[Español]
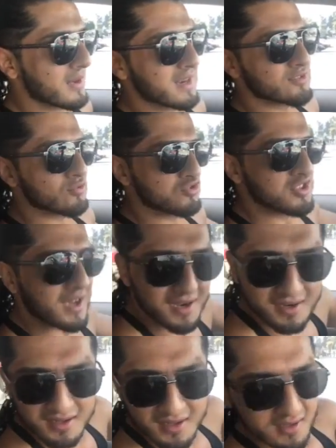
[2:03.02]
van a
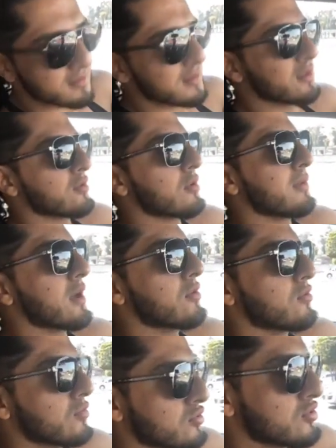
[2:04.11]
escuchar del toro
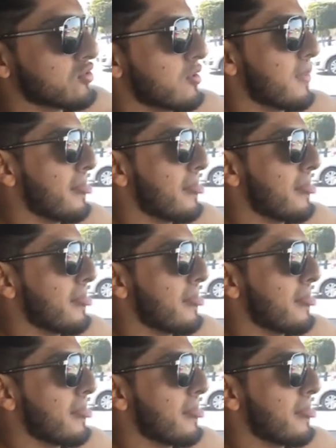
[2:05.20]
blanco Rush.